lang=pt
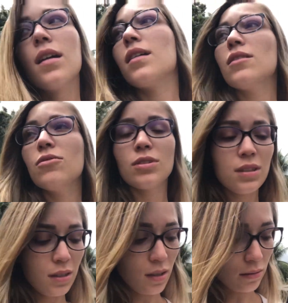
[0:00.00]
Eu não tô
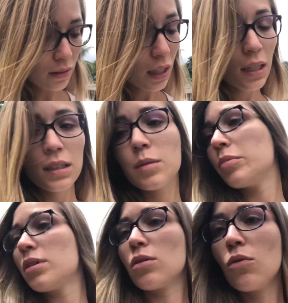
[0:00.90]
entendendo nada,
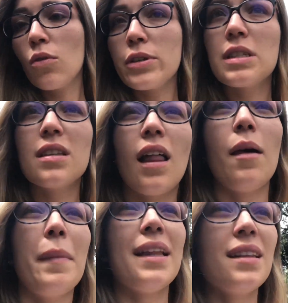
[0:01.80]
porque um coice
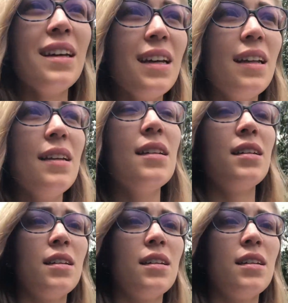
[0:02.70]
dela mata ele.